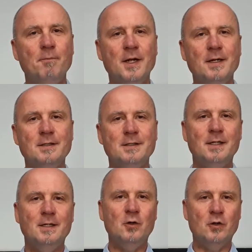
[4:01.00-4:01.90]

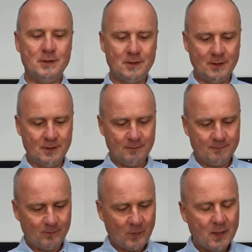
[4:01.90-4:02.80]
Pentekoste.
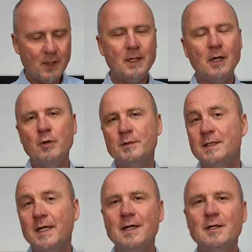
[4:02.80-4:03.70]
Da kommt
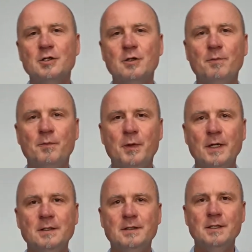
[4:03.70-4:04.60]
das englische
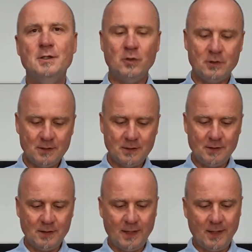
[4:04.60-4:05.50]

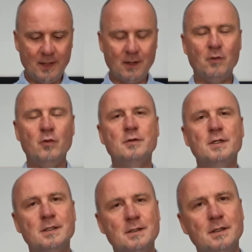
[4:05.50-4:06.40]
Pentekostel her und
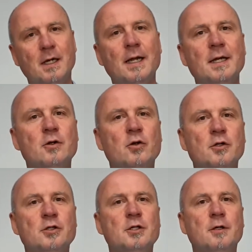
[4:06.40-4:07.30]
das
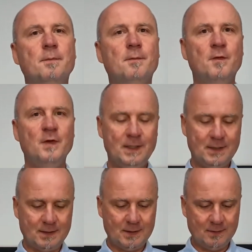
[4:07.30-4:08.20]
eingedeutschte
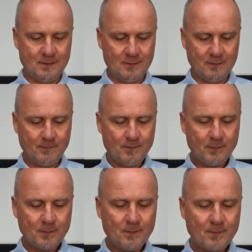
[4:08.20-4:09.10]
Pfingsten.
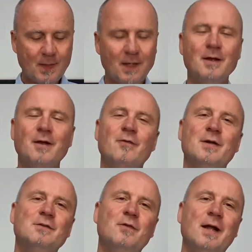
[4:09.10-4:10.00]

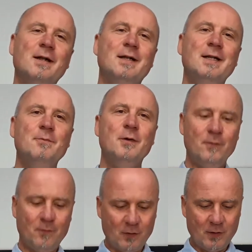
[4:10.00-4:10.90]
Was für eine
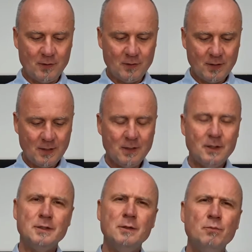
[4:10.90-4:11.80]
liebevolle
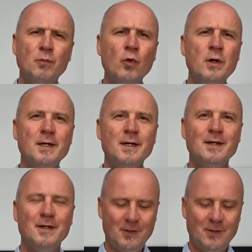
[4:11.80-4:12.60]
Symbolik